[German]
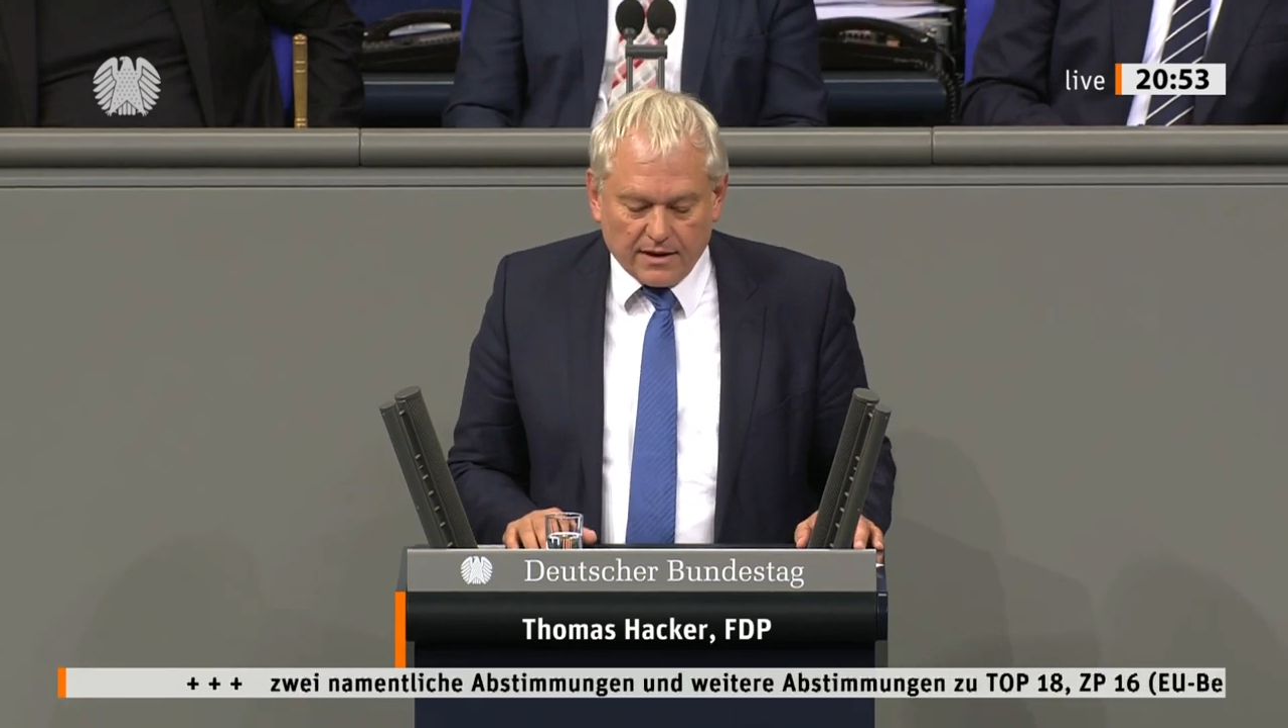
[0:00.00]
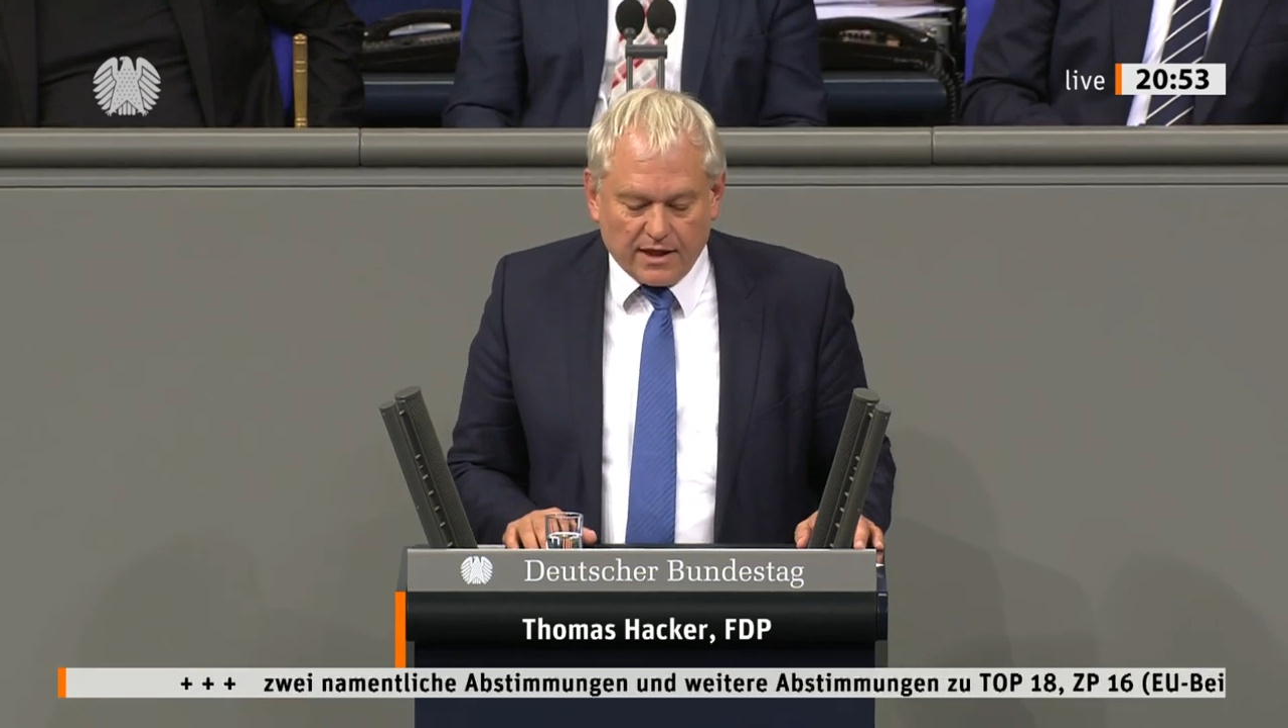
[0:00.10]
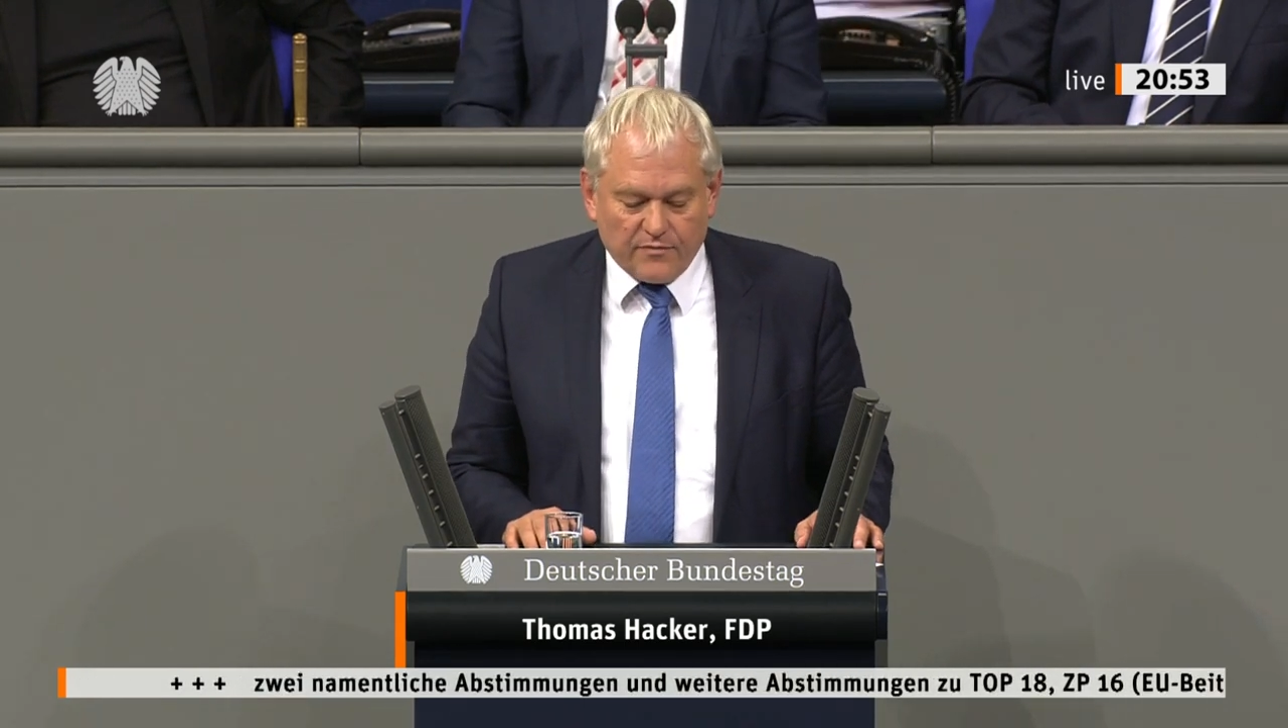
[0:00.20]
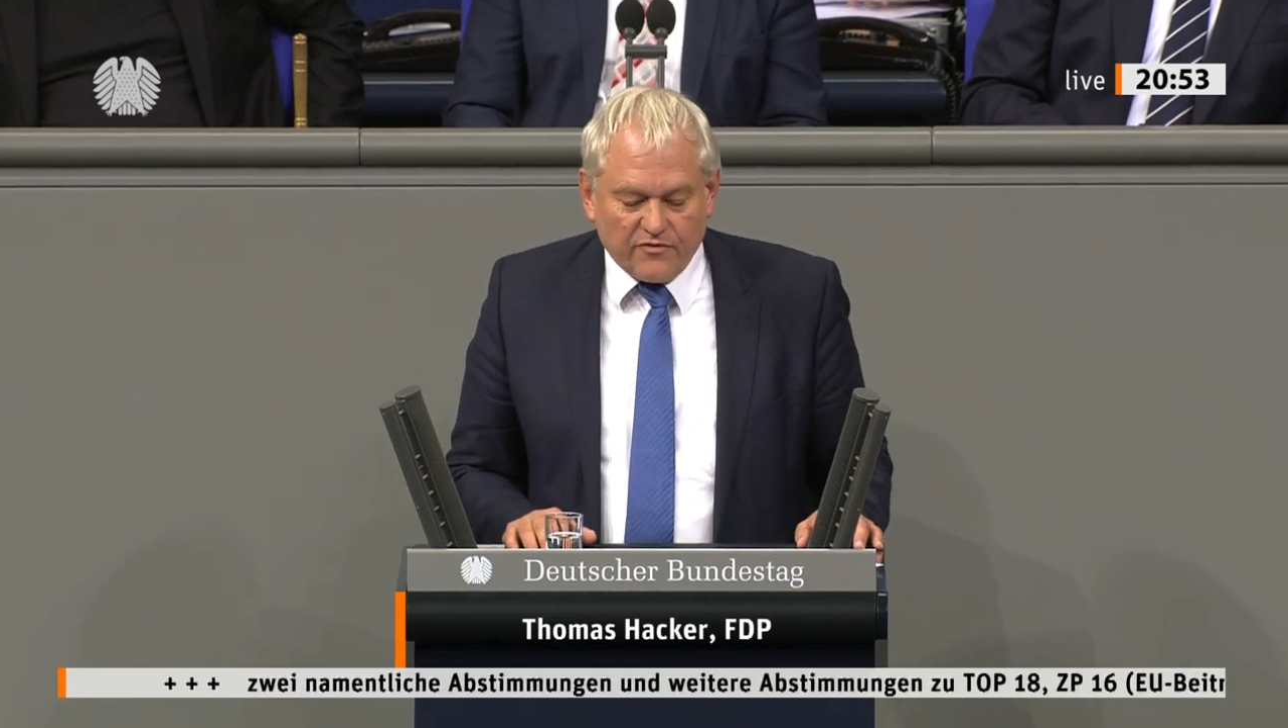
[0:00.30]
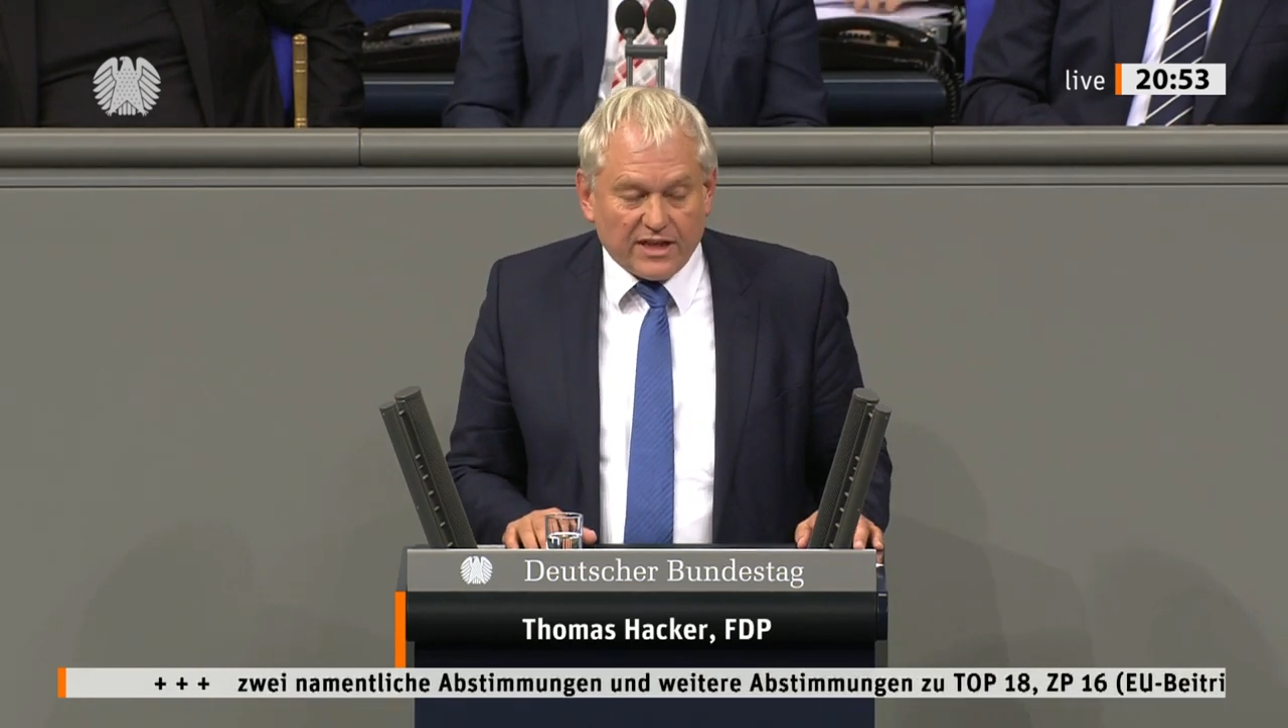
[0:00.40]

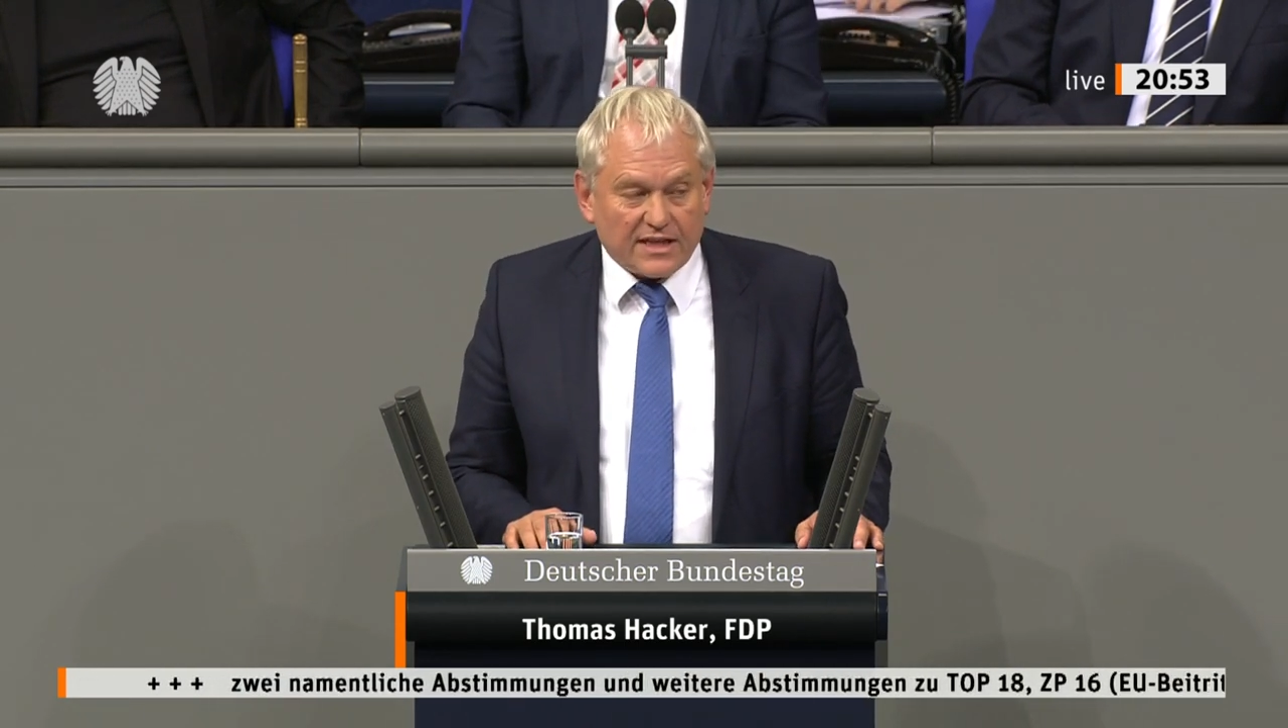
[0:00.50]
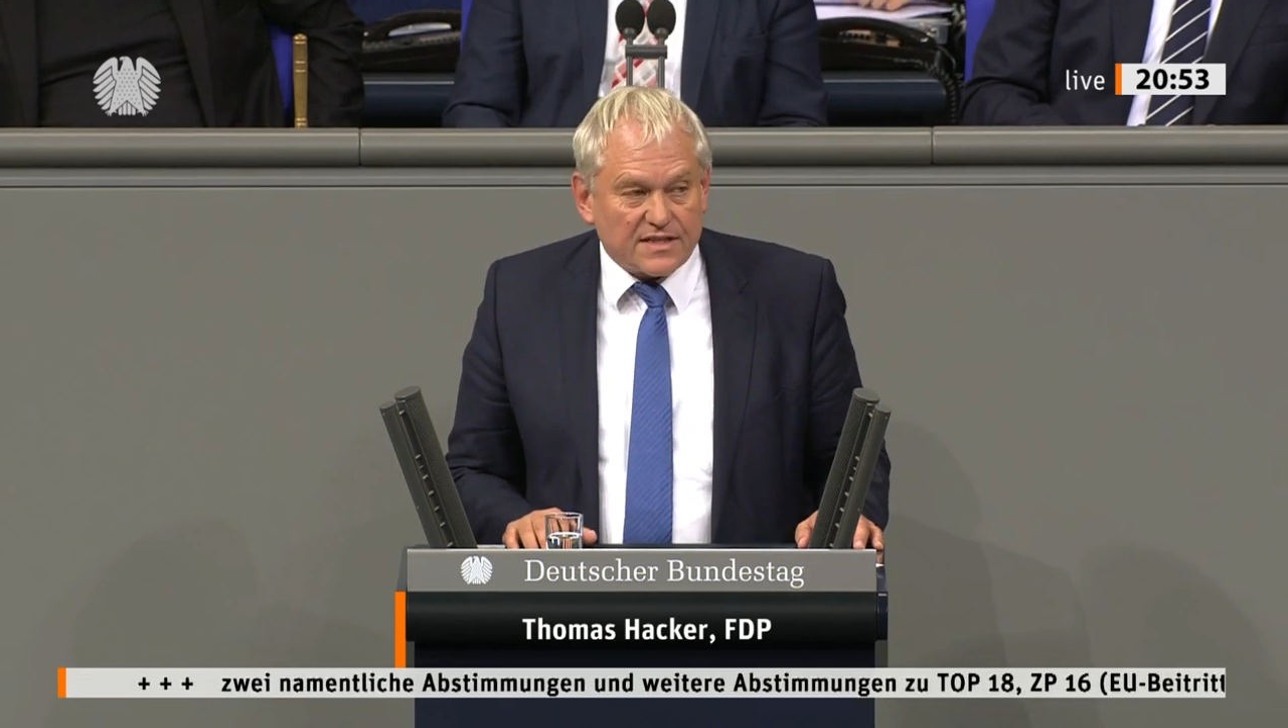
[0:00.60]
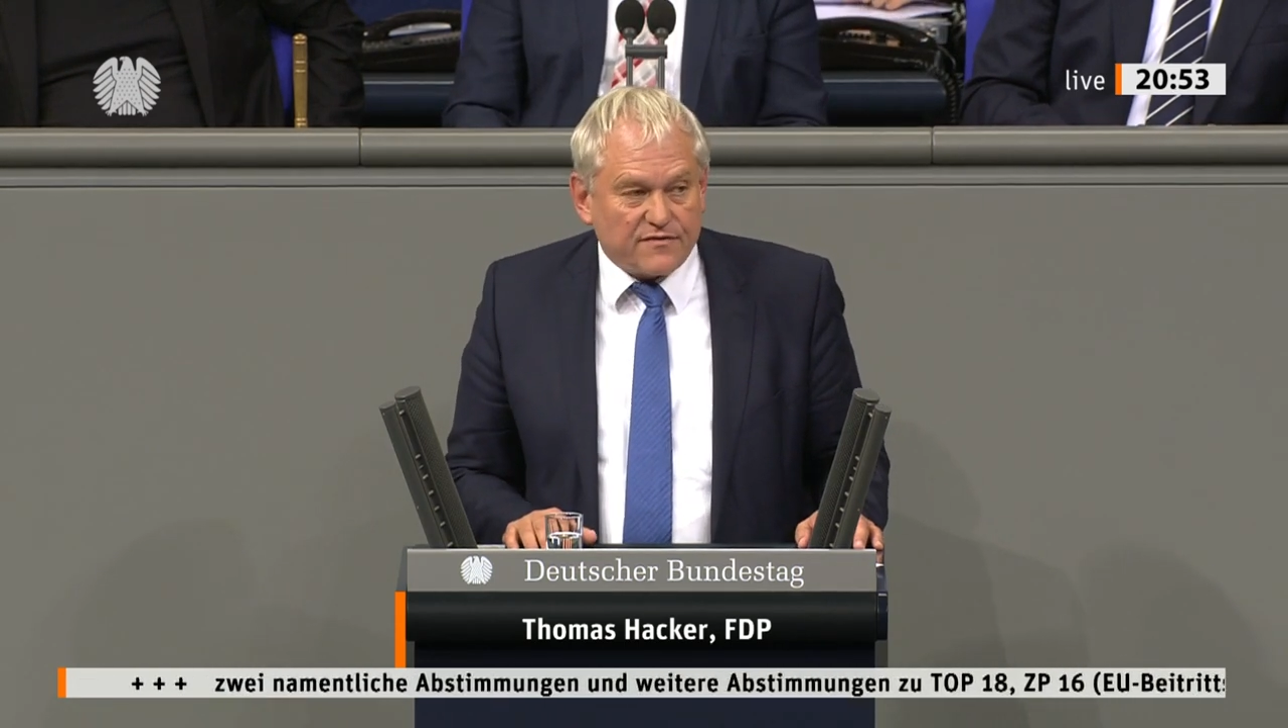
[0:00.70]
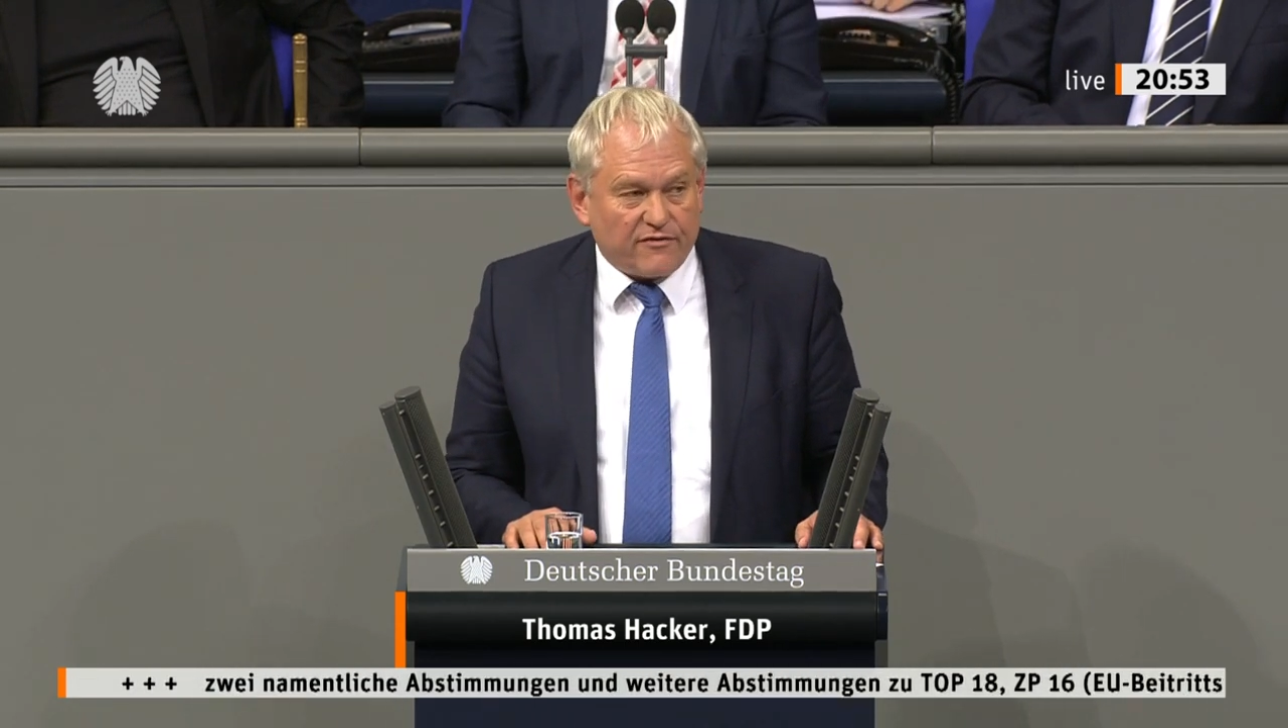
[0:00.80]
geben wir das